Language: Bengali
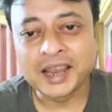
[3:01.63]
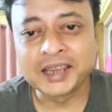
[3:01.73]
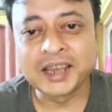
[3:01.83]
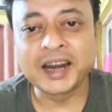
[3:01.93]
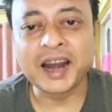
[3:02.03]

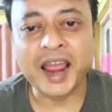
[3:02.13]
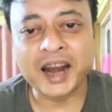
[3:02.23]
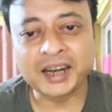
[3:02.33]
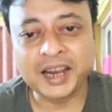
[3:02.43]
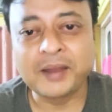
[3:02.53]
এদের
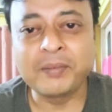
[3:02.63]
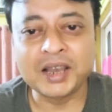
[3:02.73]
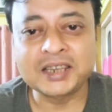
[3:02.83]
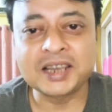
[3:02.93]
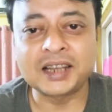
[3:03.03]
একটাই
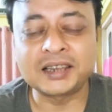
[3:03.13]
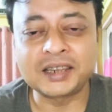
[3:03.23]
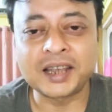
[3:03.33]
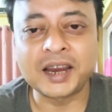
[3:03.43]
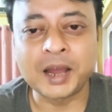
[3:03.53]
মাকসাদ
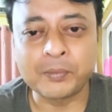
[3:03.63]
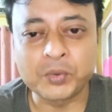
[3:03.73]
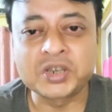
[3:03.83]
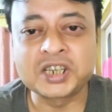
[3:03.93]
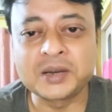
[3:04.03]
এরা
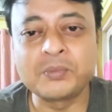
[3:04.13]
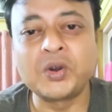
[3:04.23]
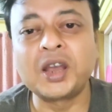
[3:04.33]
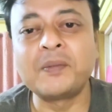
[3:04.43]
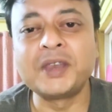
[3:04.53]

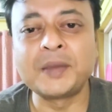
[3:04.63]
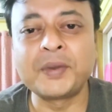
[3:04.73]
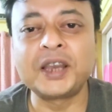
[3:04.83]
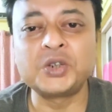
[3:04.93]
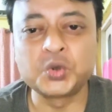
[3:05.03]
পশ্চিমবঙ্গে
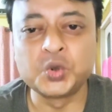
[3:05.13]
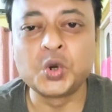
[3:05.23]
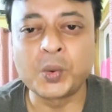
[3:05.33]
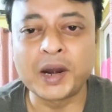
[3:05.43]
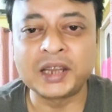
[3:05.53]
বিজেপিকে
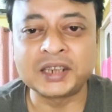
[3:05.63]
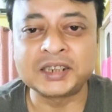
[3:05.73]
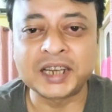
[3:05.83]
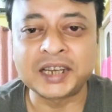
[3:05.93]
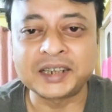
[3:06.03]
শূন্য বানাতে
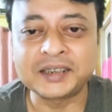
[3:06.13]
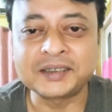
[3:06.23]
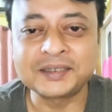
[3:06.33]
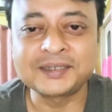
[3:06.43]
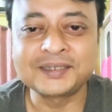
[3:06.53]
চায়
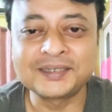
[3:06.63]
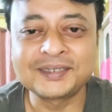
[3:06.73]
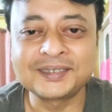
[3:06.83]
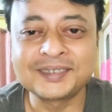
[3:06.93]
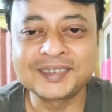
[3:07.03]

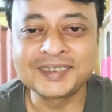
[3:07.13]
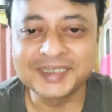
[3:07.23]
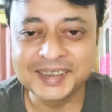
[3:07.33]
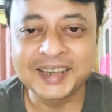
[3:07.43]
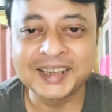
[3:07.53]

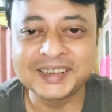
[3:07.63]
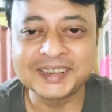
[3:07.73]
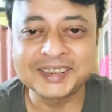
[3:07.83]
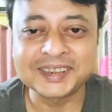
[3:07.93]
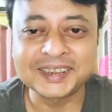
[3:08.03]
ঠিক
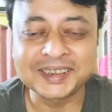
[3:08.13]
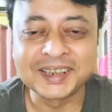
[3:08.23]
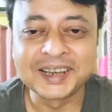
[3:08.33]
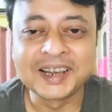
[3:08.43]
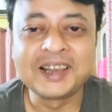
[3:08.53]
আছে
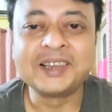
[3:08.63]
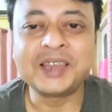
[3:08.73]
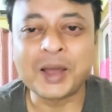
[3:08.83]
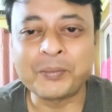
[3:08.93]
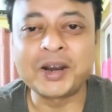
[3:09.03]

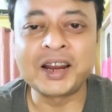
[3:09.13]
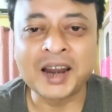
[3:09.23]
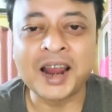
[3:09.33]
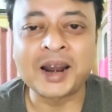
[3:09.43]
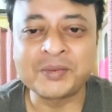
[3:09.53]
তারপরে
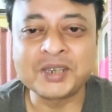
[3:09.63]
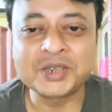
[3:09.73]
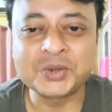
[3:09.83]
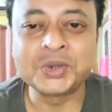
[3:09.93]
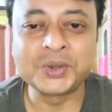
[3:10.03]
এরা আরামসে
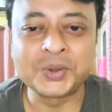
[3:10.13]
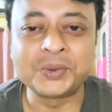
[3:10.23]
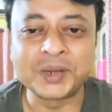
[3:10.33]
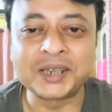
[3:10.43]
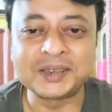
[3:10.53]
চুরি
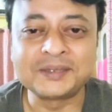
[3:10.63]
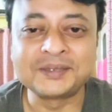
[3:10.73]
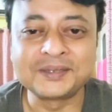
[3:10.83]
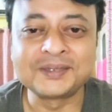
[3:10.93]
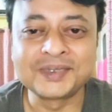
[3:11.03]
করবে
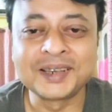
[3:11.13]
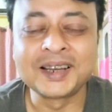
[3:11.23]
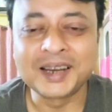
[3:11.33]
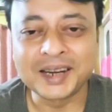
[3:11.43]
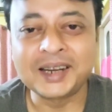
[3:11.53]

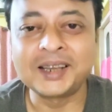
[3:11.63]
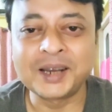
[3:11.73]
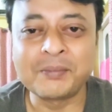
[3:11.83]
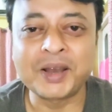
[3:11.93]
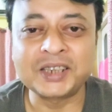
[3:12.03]
এটা
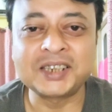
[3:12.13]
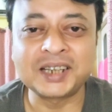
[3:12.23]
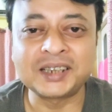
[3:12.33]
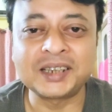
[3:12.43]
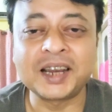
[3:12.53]
এদের
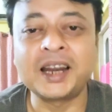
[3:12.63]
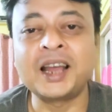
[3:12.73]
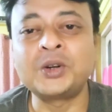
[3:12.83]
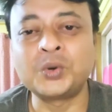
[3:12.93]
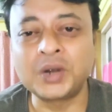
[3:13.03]
মাকসাদ
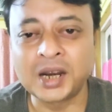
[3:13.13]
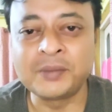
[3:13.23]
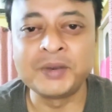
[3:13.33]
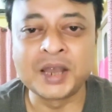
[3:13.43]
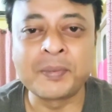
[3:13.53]
এরা
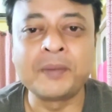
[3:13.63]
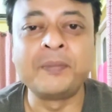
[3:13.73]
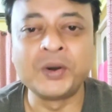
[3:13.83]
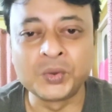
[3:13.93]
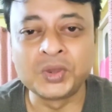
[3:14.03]
টোটালি বিজেপির
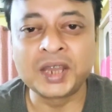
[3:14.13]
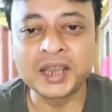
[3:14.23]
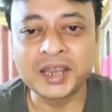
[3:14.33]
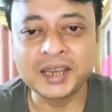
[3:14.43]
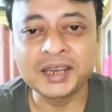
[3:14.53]
বিরুদ্ধে